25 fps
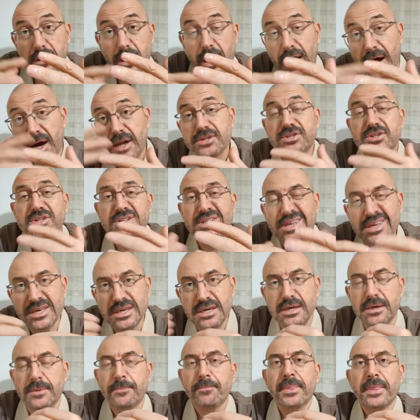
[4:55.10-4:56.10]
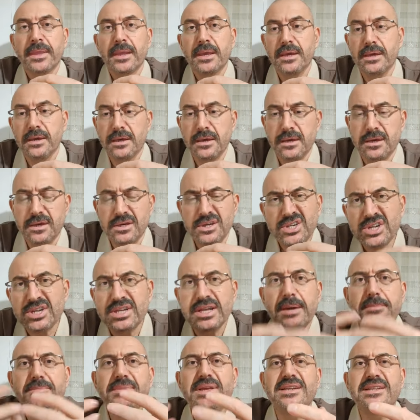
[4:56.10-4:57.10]
haricindeki e,
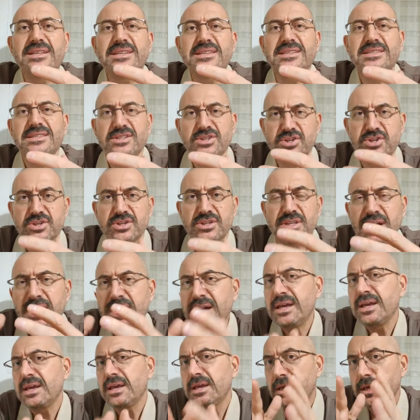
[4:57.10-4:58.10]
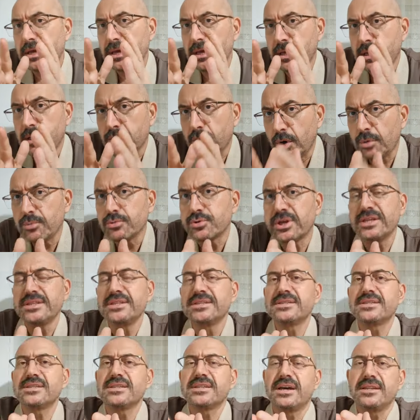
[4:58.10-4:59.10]
işlemleriniz dışında e,
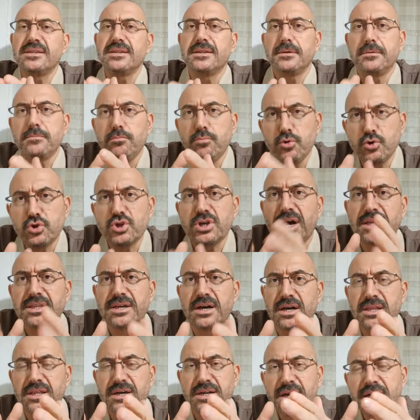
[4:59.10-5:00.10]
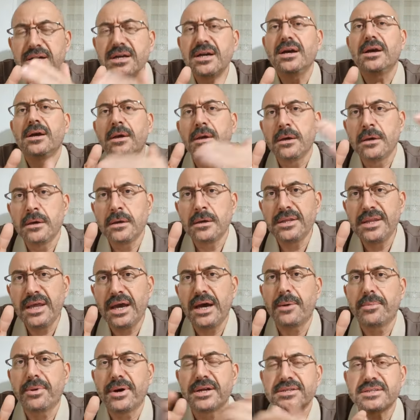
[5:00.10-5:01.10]
komutanınızdan müsaade alarak e, ne
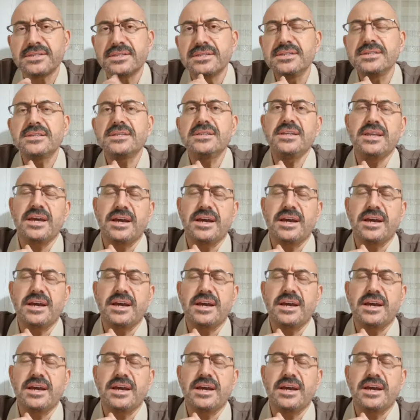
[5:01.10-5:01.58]
yaparsınız?